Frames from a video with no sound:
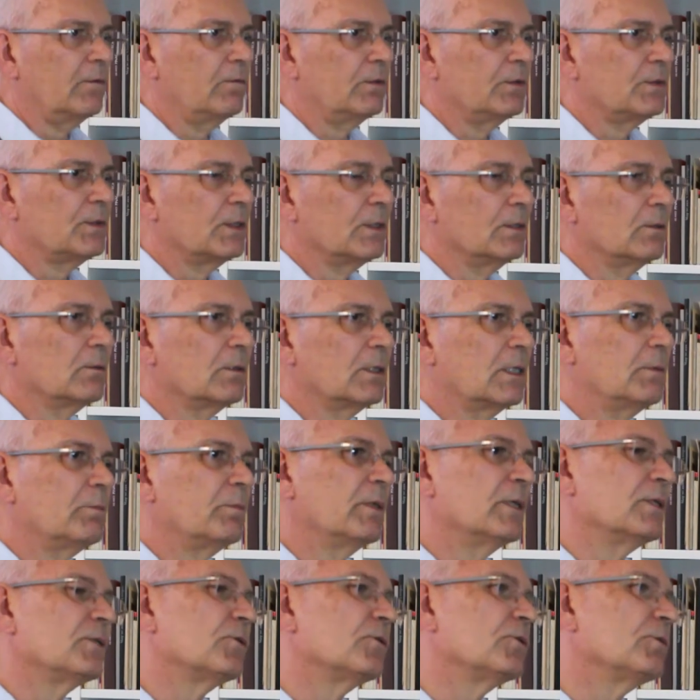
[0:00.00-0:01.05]
a visão que
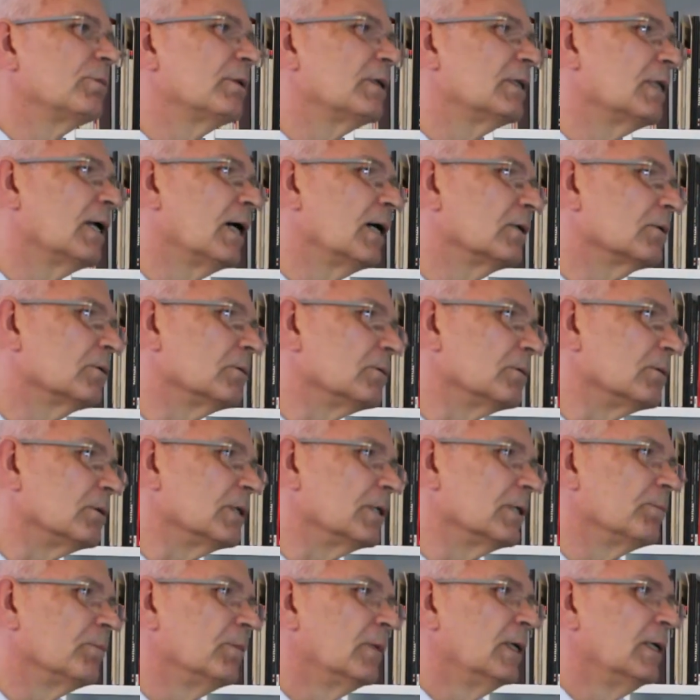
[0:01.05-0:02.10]
pensa o espetáculo,
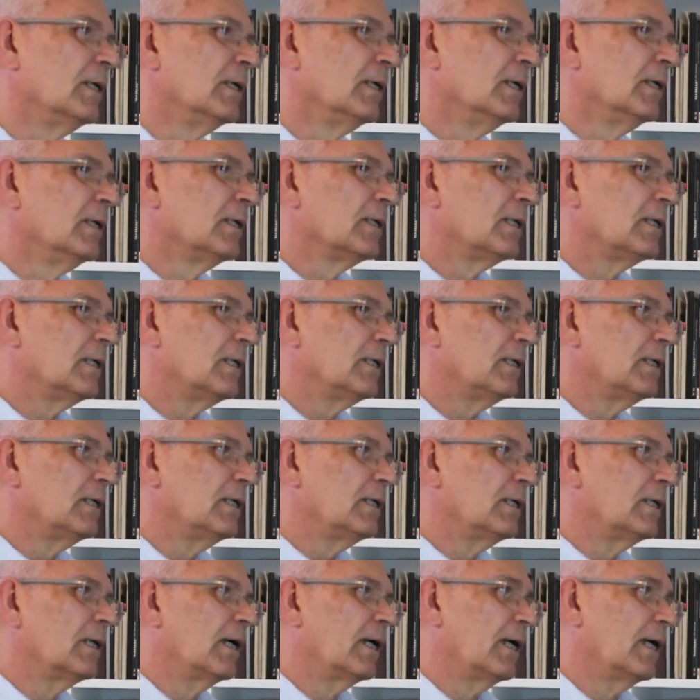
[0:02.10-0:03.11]
né? que